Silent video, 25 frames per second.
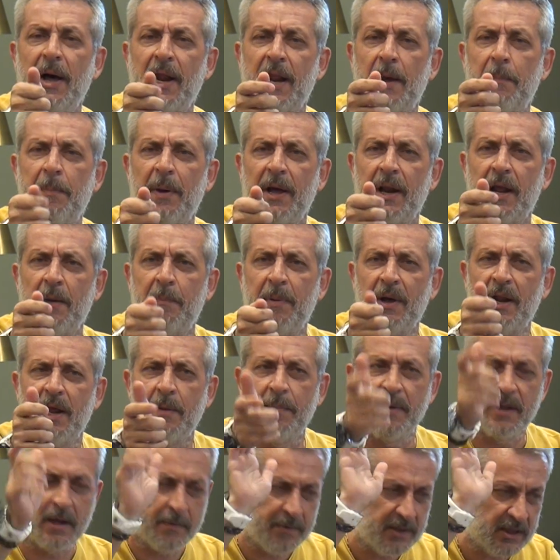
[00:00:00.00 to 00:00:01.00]
Para para
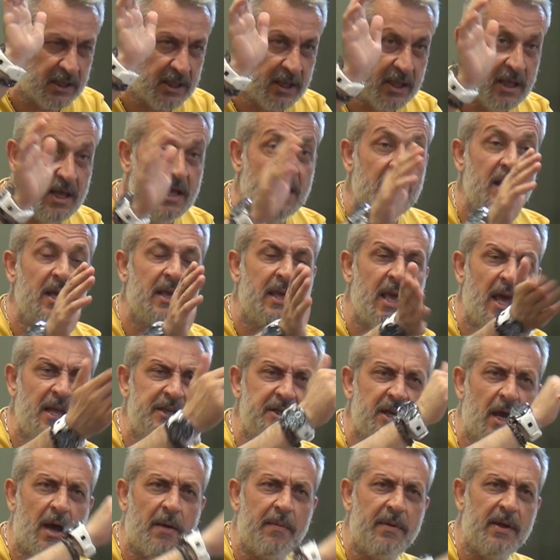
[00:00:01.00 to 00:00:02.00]
para para bitti. Adam,
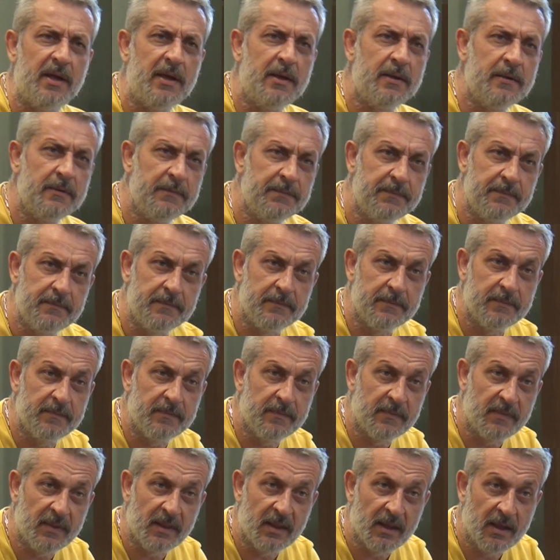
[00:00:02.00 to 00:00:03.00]
Geç abi.
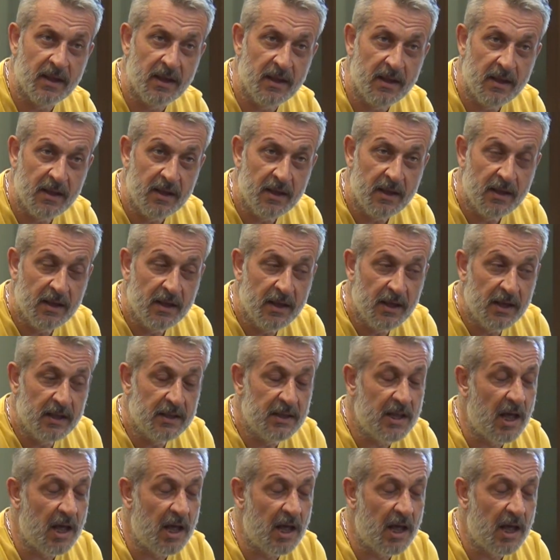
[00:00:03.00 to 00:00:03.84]
Bilgin Napolyoncu.